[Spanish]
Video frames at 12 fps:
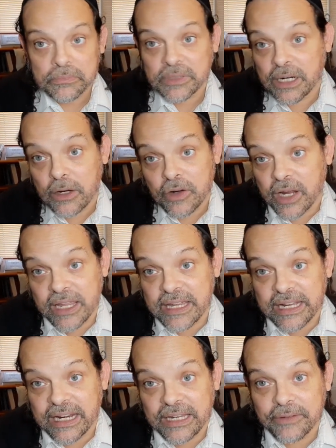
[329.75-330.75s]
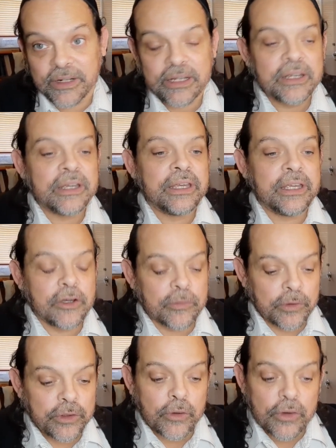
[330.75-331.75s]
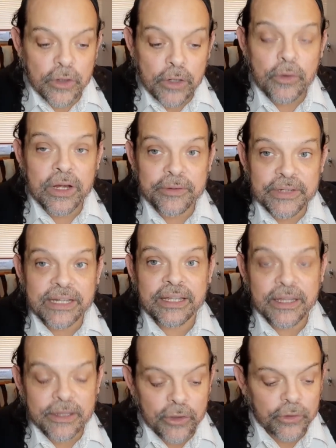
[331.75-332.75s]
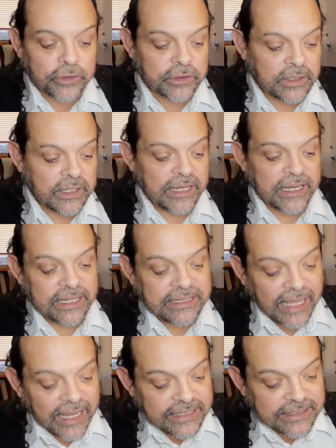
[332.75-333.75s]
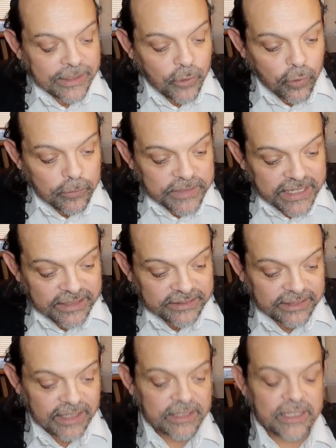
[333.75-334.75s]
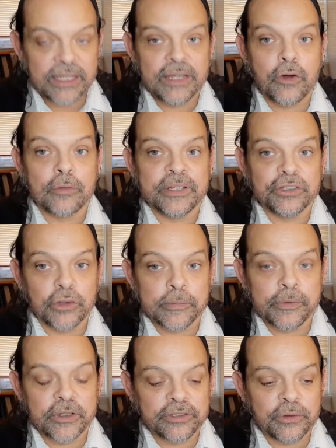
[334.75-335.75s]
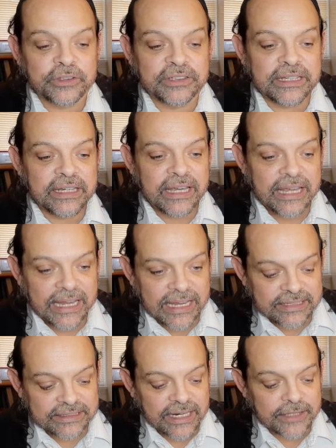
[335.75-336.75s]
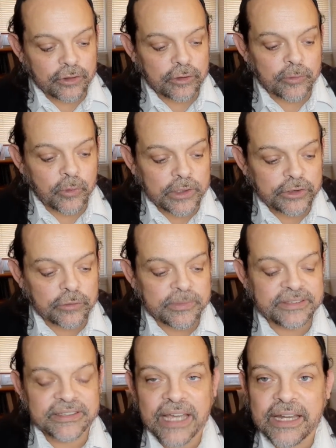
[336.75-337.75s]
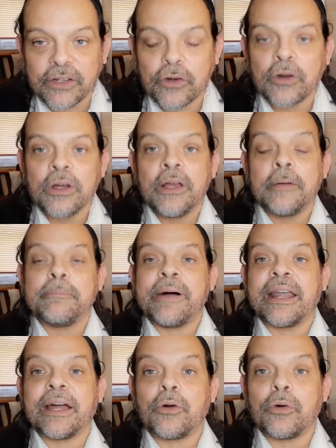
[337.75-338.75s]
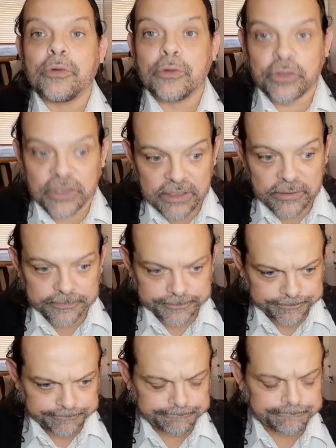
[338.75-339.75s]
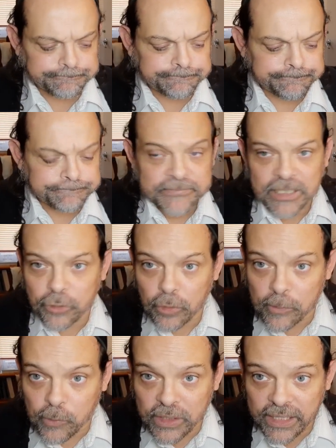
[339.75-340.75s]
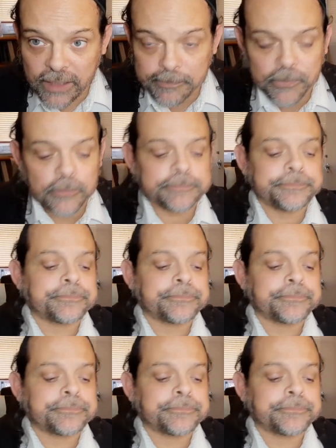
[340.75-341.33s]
Creo que es increíble. Y como digo, creo que viene de Dios. Esta gente comienza y comenzó, por decirlo así, entrando en el momento mesiánico para conocer. Les doy un buen ejemplo.